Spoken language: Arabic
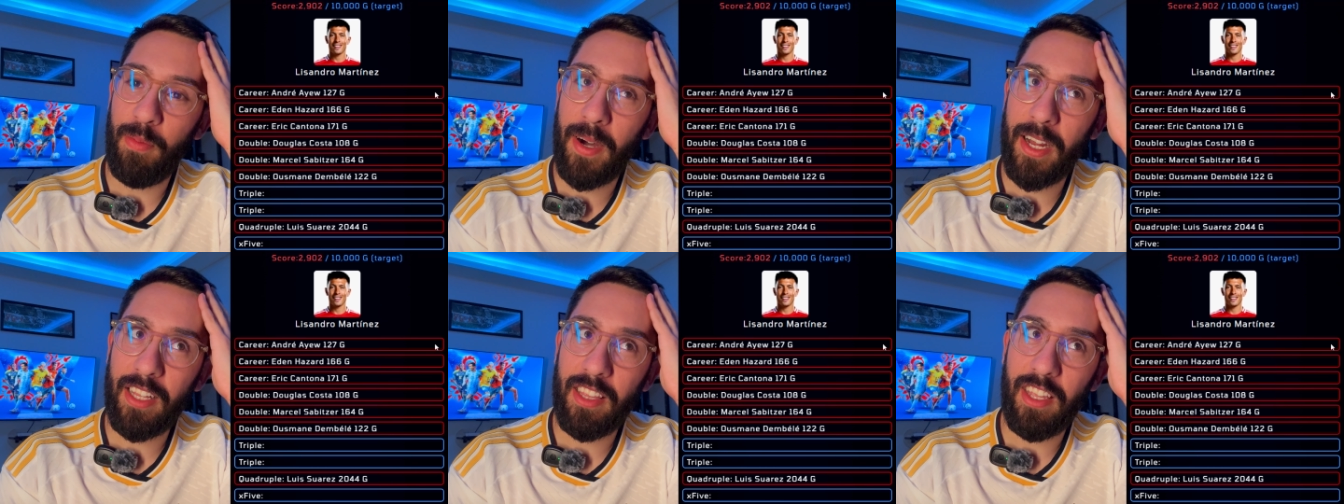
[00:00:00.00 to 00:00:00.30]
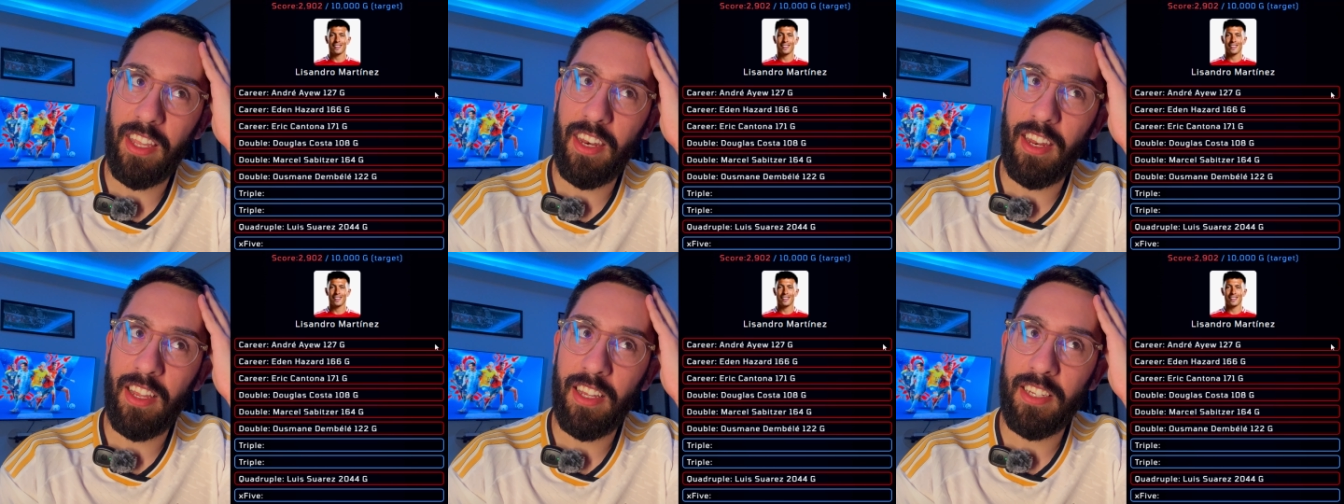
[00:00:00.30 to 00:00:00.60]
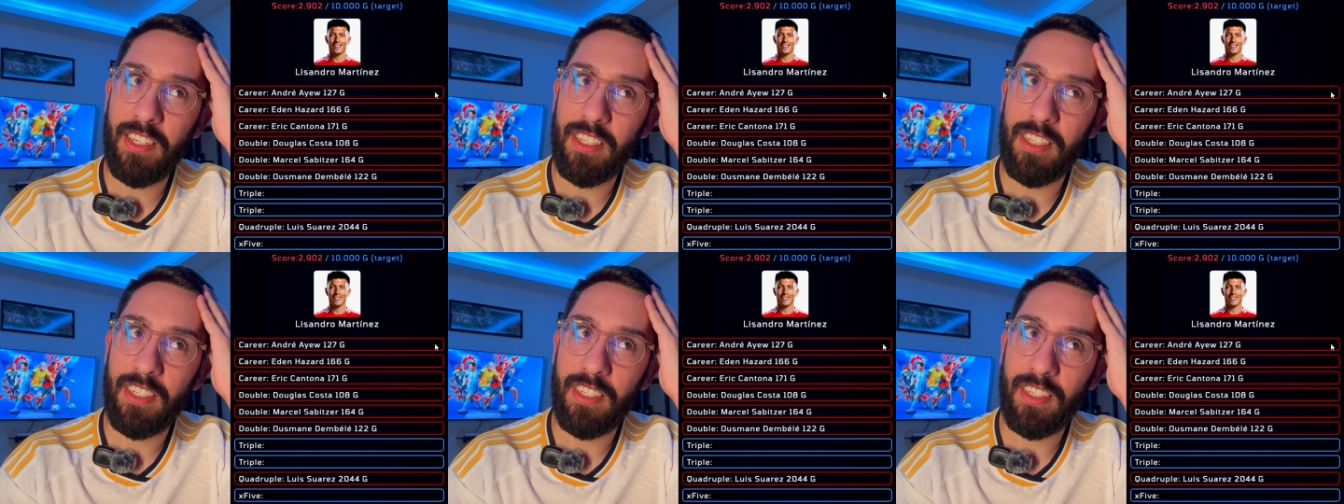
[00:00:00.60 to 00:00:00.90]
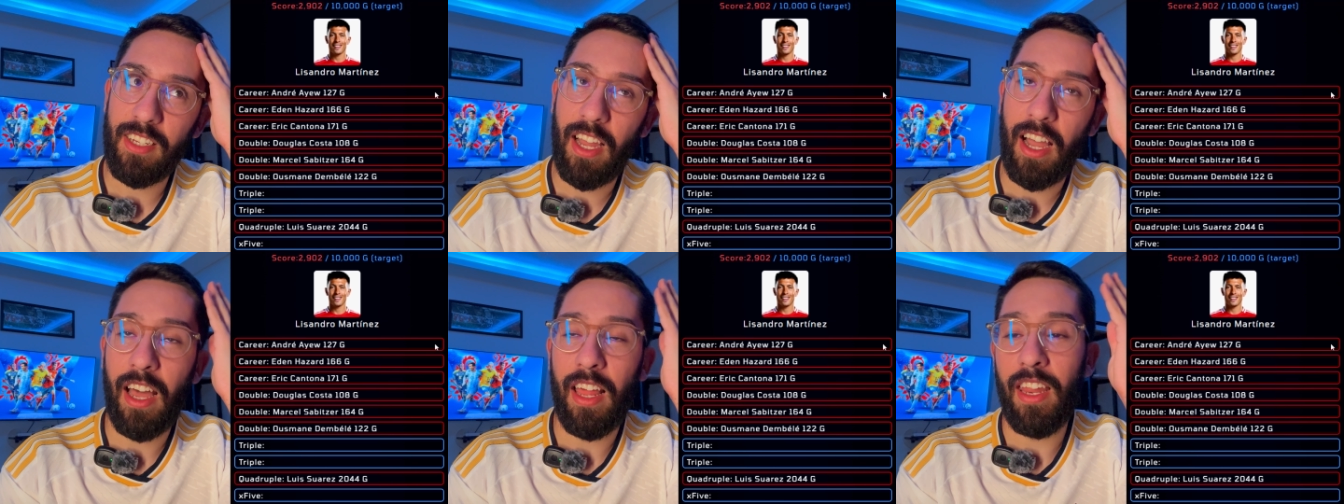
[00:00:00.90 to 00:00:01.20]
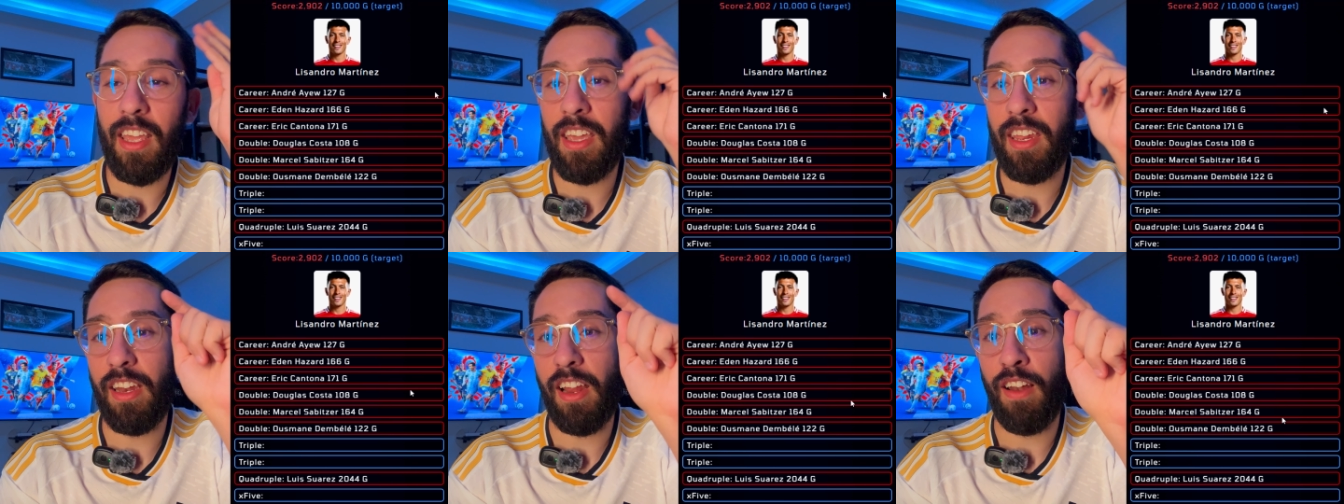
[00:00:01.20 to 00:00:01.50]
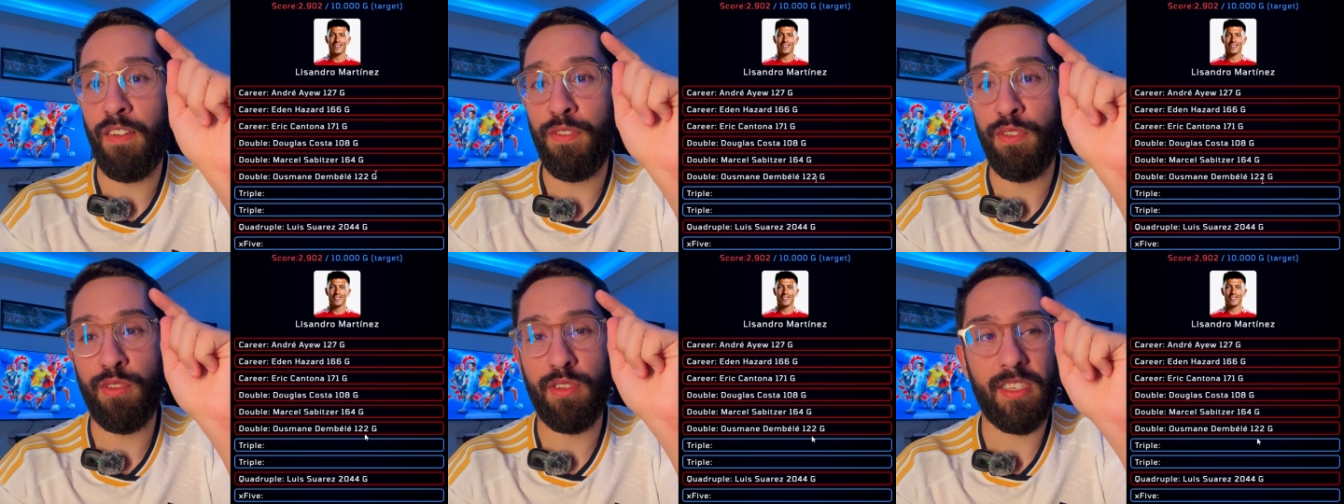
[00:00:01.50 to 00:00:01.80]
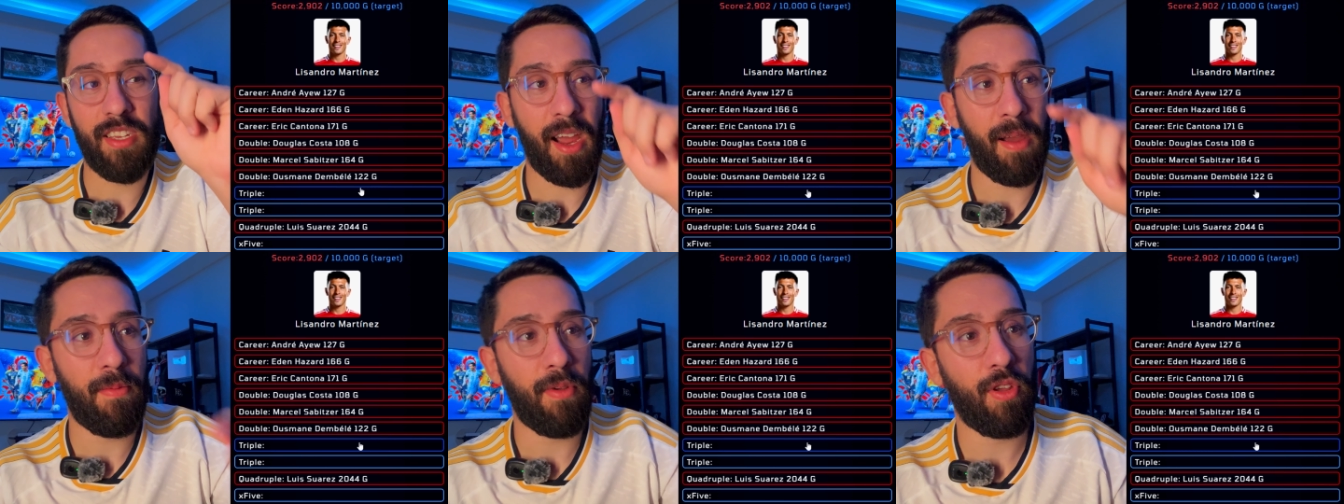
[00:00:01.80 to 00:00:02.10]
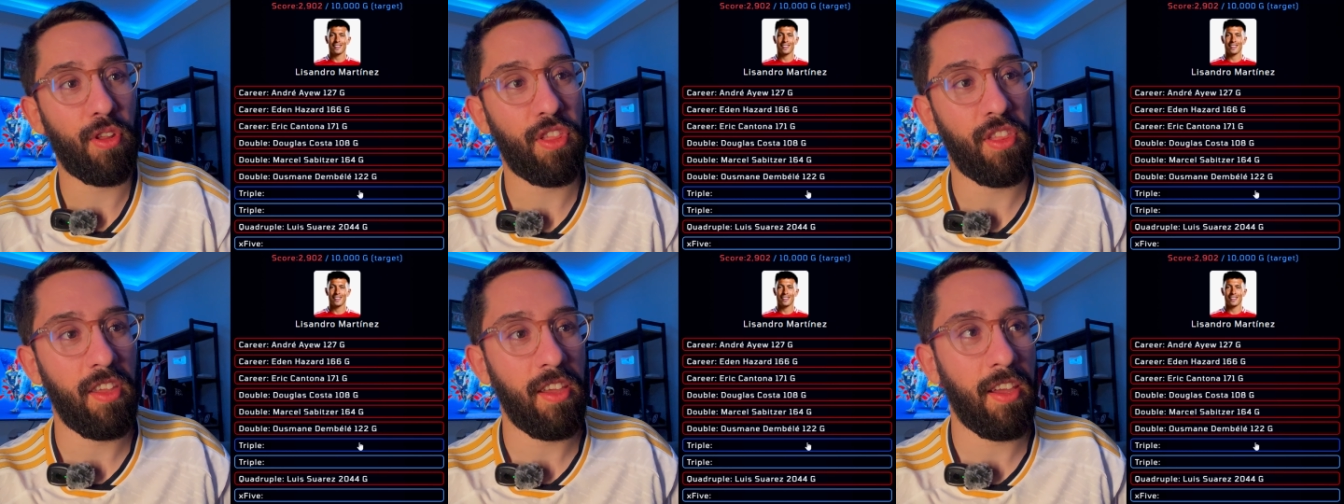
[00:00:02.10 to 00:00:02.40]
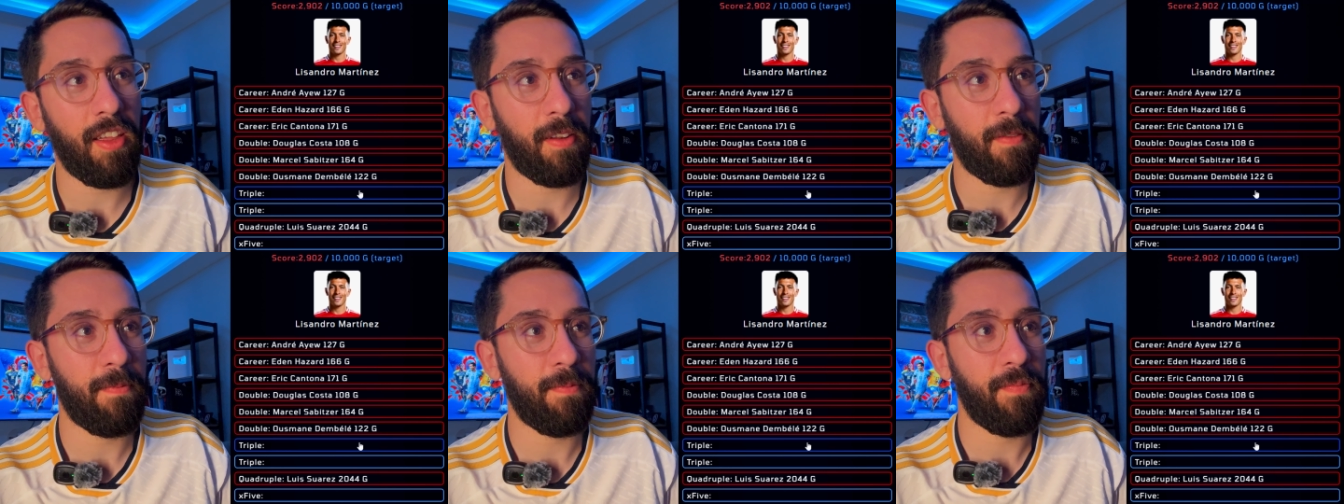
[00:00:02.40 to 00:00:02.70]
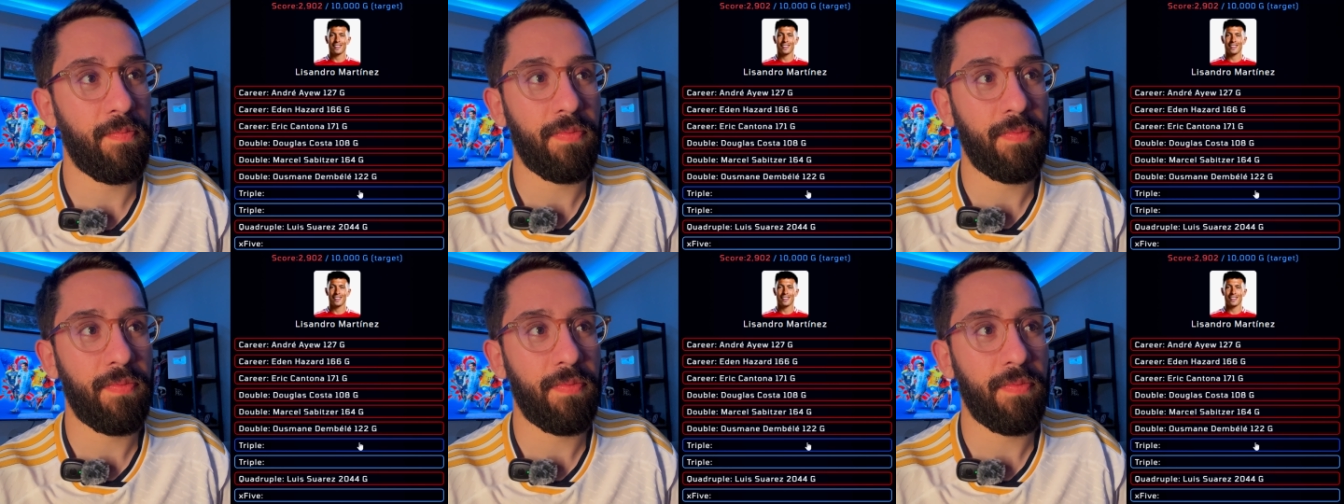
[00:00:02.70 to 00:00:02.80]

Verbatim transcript: مارتينيز حاليا 2902